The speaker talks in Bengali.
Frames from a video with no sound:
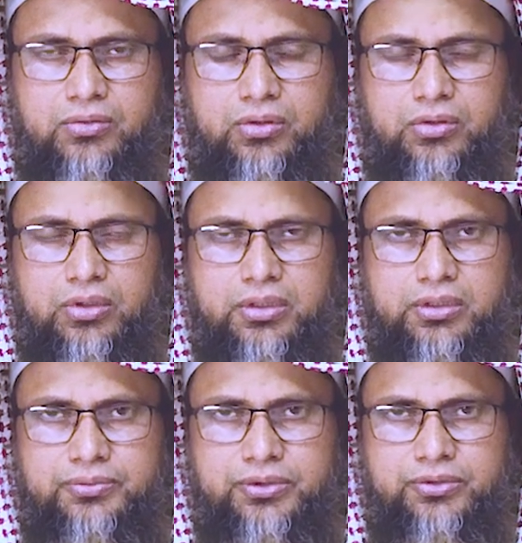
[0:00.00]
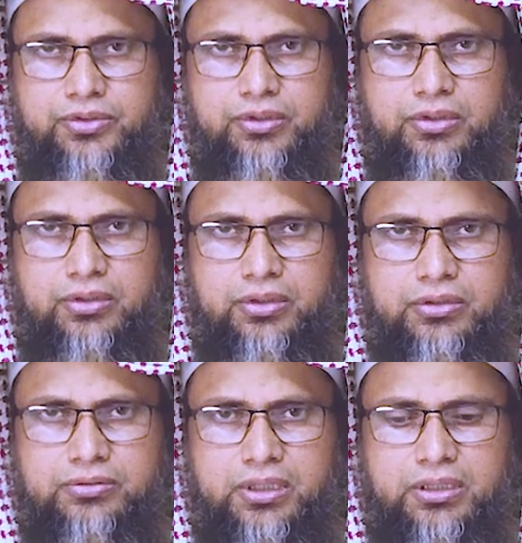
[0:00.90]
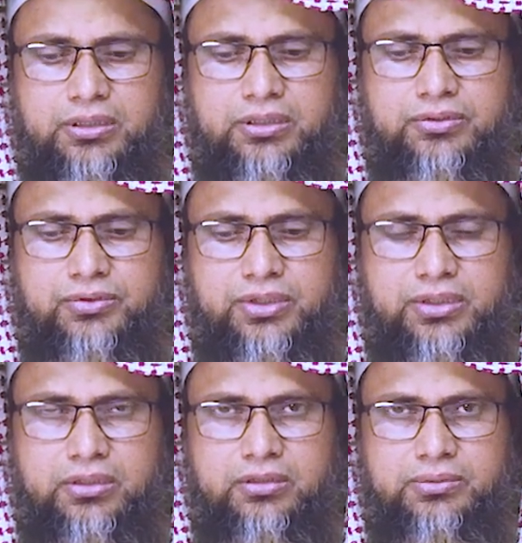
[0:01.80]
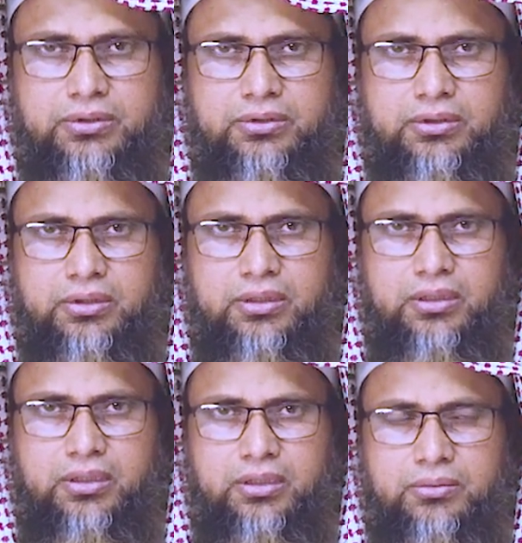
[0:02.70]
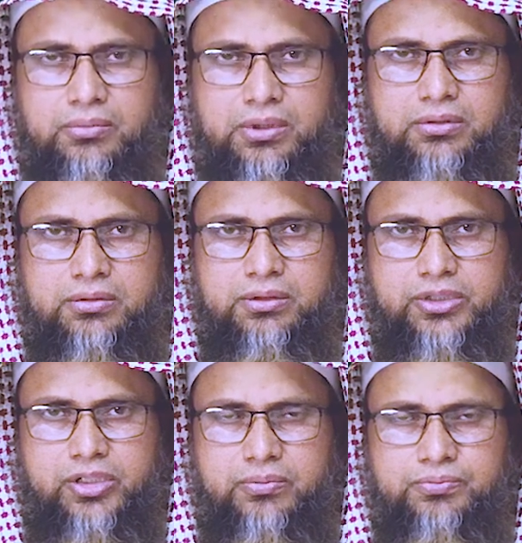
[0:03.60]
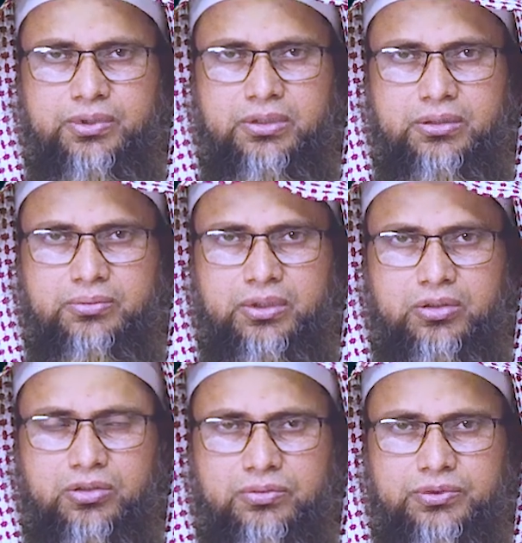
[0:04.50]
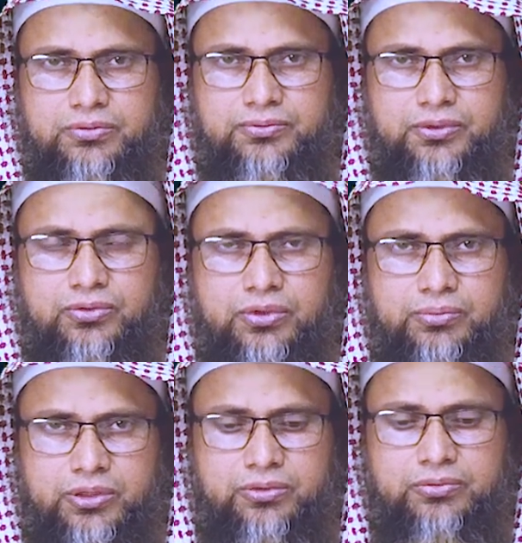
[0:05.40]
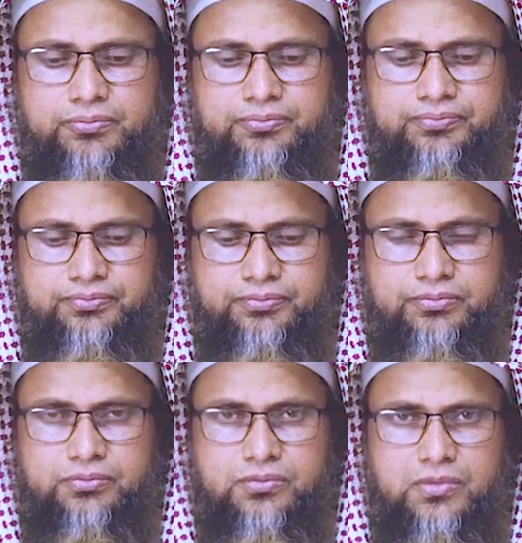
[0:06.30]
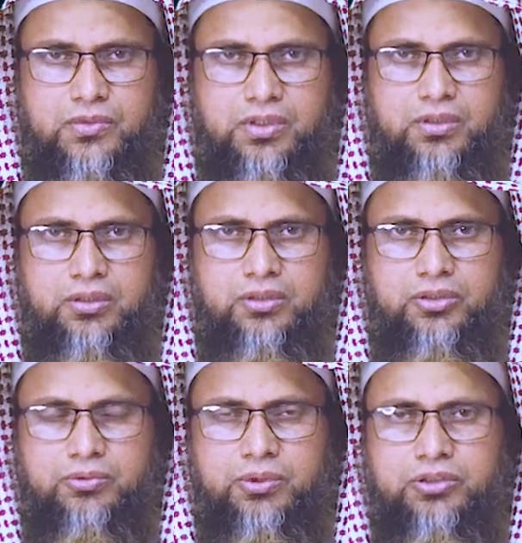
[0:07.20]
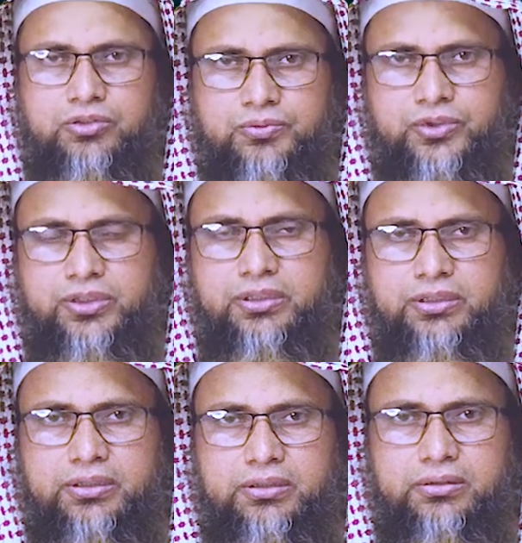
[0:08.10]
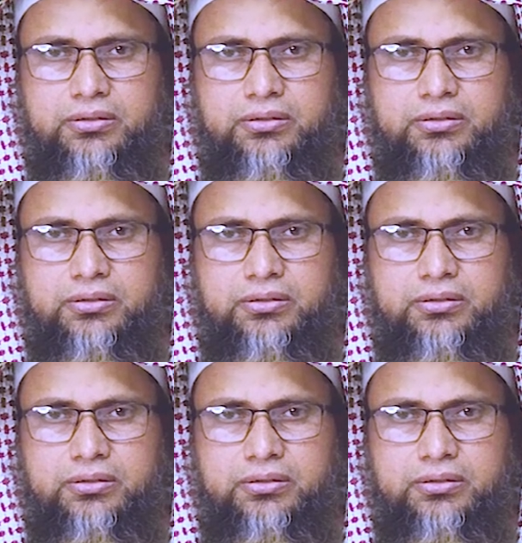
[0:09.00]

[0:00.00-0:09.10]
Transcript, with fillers: وقال النبي صلى الله عليه وسلم من تشبه بقوم فهو منهم সম্মানিত উপস্থিতি